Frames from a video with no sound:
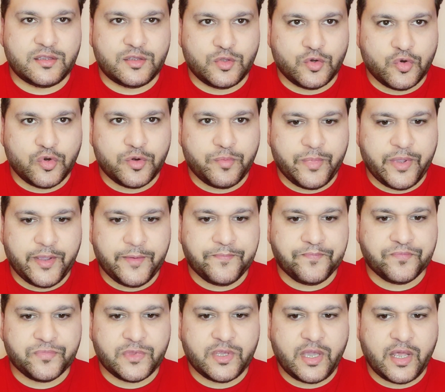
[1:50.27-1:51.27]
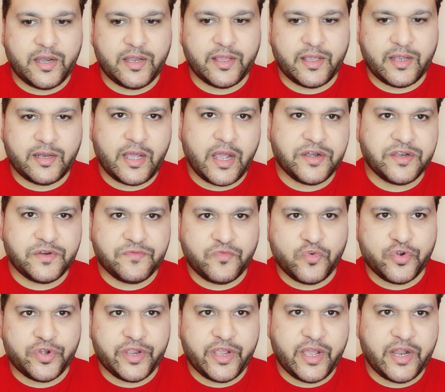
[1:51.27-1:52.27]
दौर में यानी कि 1948
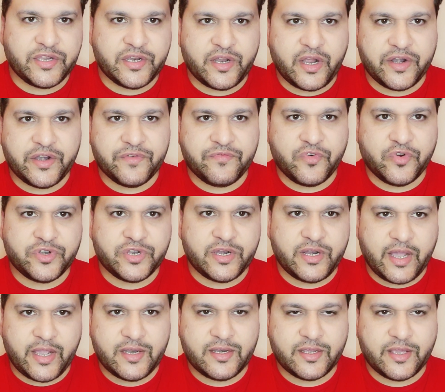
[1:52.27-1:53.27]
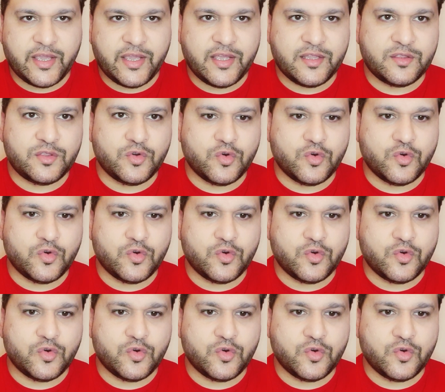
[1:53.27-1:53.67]
फोटी 1949 के